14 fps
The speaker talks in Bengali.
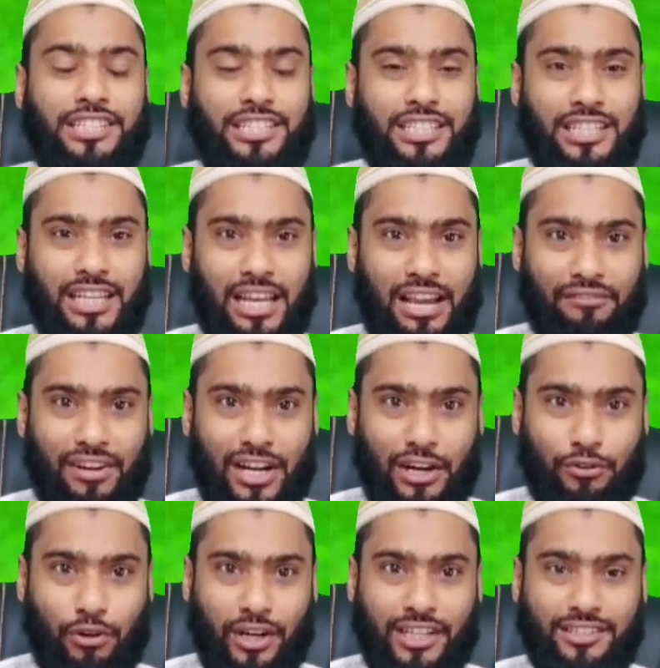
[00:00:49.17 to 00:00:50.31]
টিএম
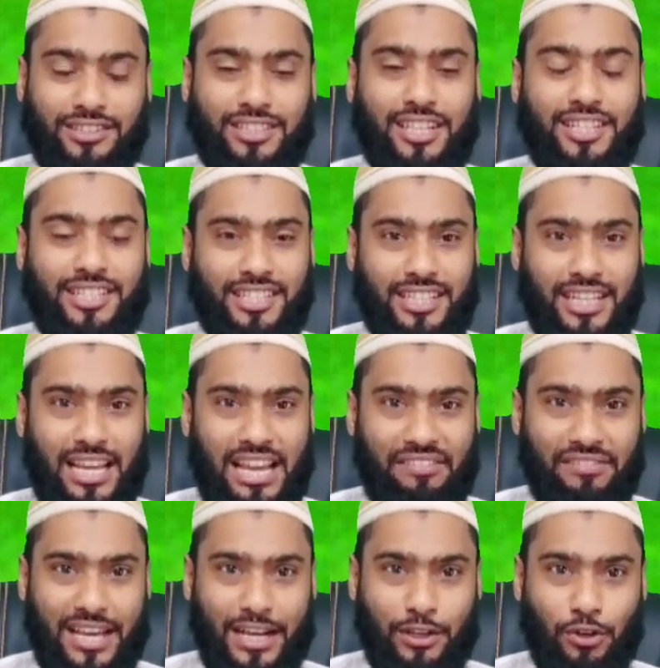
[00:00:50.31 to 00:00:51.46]
ইলেকট্রনিক্স
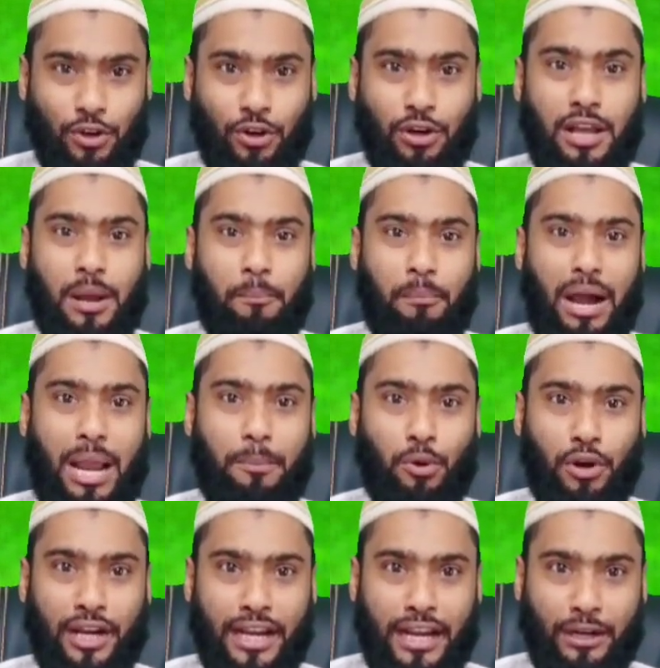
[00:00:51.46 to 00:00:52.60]
টিএম এগ্রো
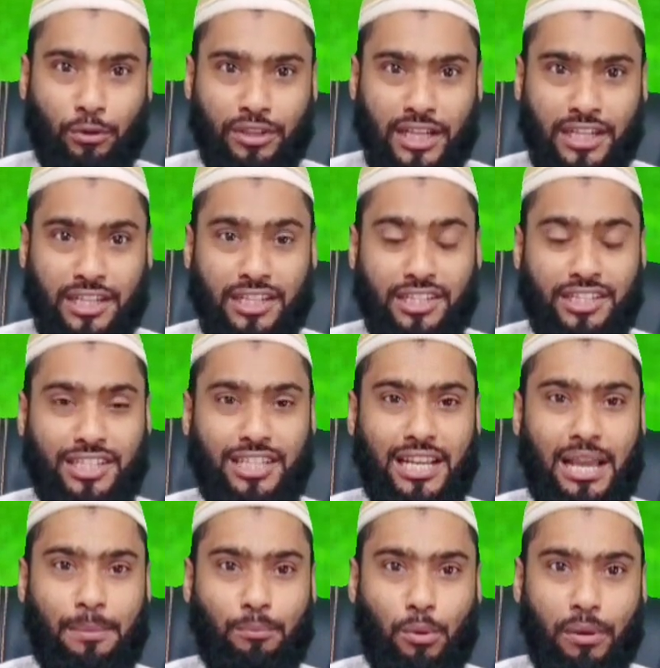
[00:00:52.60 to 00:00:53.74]
বায়োফ্লক এ টু জেড
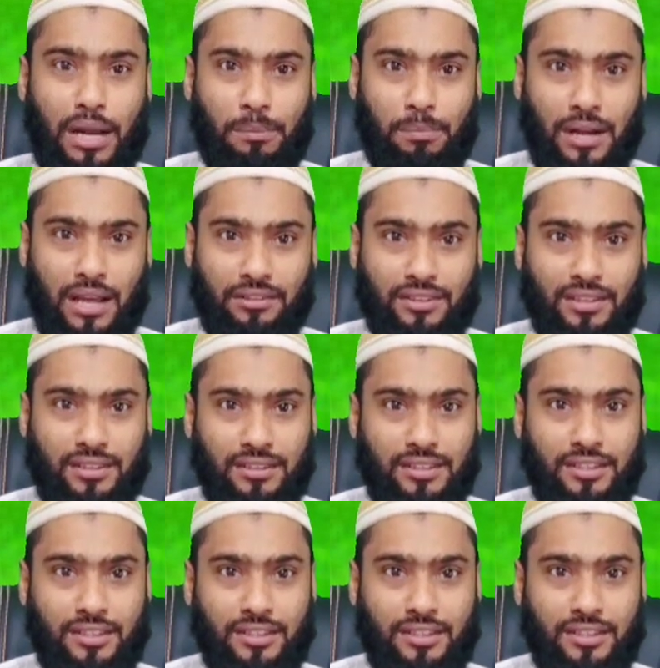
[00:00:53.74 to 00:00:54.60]
টিএম মোবাইল প্লাস